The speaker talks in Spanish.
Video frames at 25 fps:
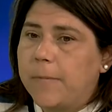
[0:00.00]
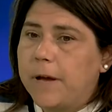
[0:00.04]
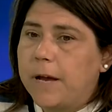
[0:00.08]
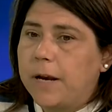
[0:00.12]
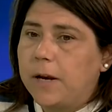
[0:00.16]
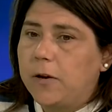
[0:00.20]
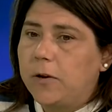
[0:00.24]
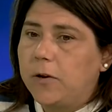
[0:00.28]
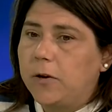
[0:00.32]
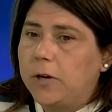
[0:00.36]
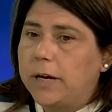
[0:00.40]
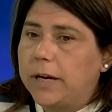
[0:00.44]

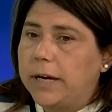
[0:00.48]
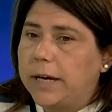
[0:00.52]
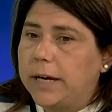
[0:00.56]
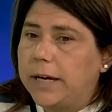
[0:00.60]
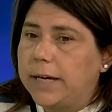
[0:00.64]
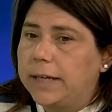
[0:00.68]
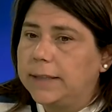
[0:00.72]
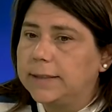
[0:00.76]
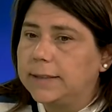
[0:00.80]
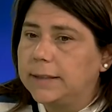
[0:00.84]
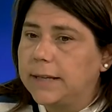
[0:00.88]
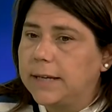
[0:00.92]
en lo
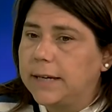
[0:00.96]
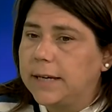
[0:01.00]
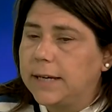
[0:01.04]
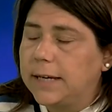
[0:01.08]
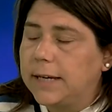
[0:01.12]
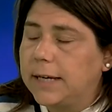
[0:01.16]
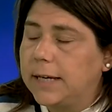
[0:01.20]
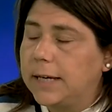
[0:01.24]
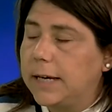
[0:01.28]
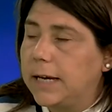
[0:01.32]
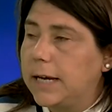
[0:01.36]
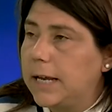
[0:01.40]
que es
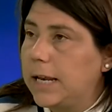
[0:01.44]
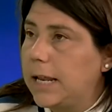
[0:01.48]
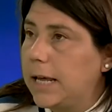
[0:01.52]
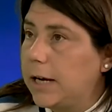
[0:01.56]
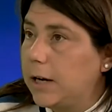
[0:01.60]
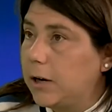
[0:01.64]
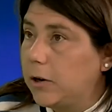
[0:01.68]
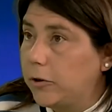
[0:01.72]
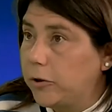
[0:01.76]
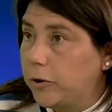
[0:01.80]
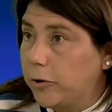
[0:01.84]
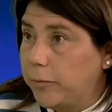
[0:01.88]
eh, la
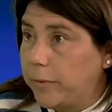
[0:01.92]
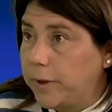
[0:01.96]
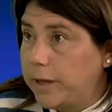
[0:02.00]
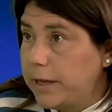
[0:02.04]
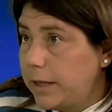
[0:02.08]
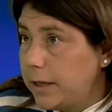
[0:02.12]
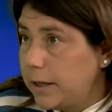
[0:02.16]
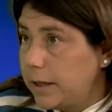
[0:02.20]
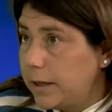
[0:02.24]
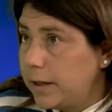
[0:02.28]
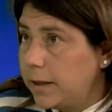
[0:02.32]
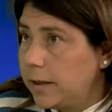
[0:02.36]

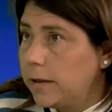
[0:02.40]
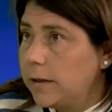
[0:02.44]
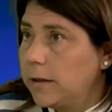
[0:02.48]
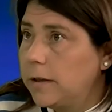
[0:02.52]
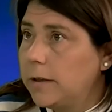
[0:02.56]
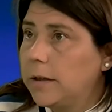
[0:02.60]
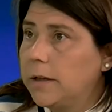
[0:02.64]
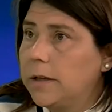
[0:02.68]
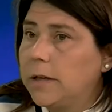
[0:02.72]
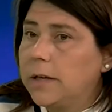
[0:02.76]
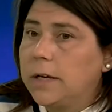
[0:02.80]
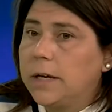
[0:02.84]
economía,
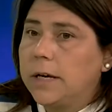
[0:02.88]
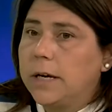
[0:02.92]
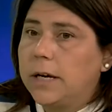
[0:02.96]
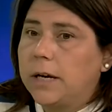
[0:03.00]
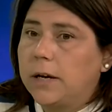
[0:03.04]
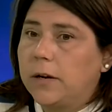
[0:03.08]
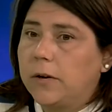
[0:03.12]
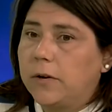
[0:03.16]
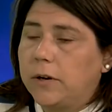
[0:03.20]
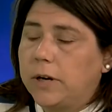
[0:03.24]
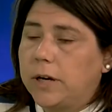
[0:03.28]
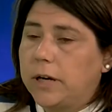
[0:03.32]

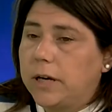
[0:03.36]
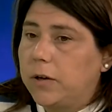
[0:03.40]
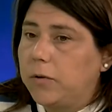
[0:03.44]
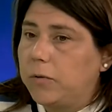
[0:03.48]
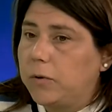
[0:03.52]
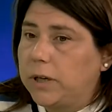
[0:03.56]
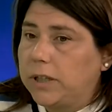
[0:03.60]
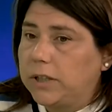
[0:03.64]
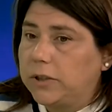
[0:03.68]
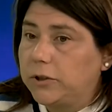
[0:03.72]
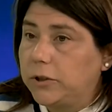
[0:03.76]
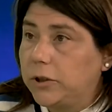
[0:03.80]
en lo que es
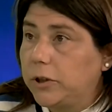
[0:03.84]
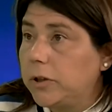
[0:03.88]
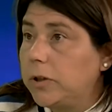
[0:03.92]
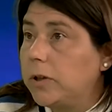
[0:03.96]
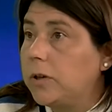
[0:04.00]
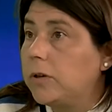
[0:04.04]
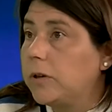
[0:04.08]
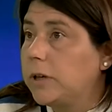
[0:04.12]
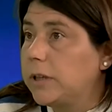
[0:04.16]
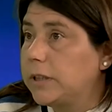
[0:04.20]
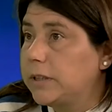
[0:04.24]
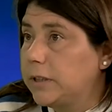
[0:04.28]
educación,
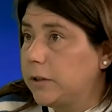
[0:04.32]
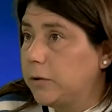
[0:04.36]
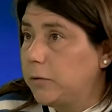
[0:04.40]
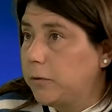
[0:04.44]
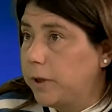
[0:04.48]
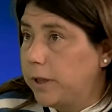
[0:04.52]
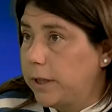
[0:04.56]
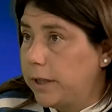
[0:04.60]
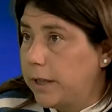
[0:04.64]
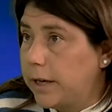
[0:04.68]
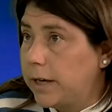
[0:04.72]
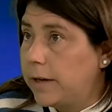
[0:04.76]
en lo que es
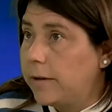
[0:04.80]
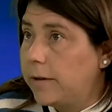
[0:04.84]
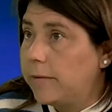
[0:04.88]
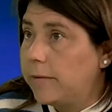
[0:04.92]
seguridad.